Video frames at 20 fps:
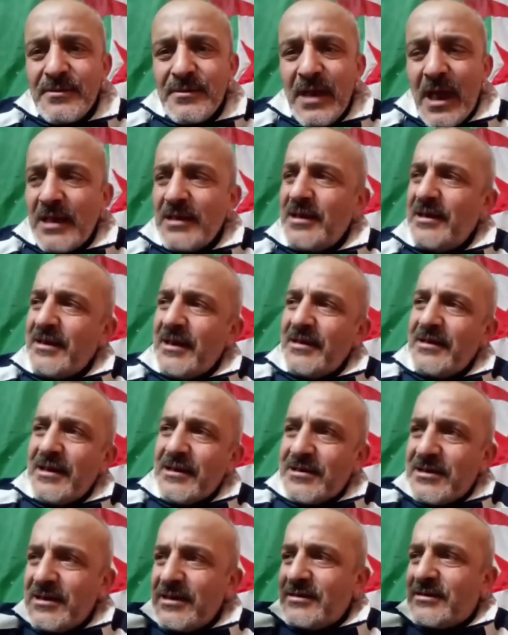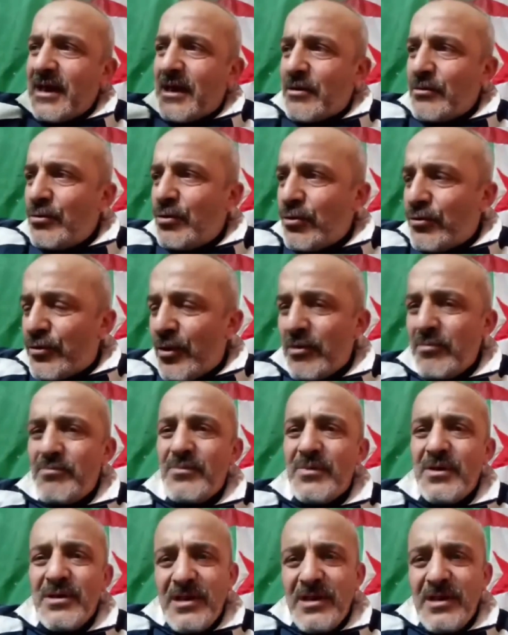خلينا الناس اللي دخلوا الظلم